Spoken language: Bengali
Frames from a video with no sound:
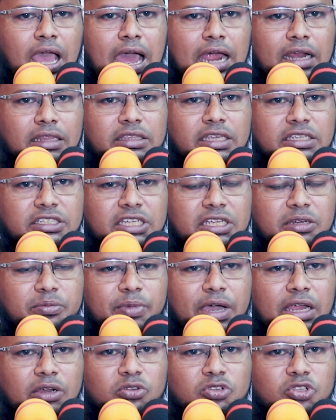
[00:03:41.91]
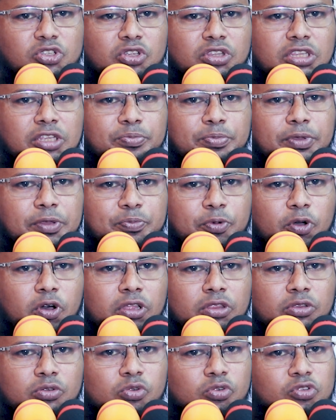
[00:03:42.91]
আর দেশের মানুষ যদি
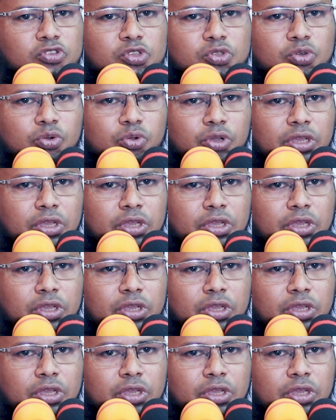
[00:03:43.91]
বিপদগ্রস্ত